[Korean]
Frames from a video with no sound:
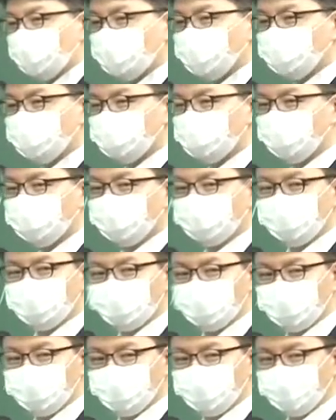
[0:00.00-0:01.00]
강제 잘 안
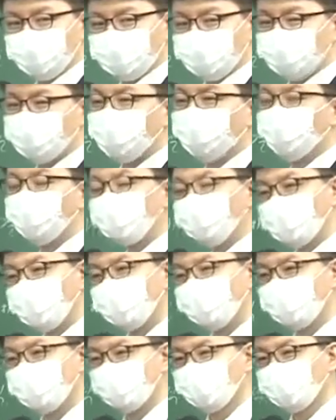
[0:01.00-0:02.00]
되니까 그냥
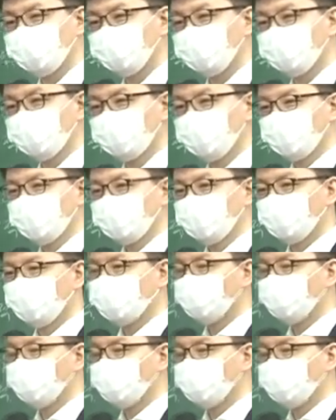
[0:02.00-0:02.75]
공고하고 만또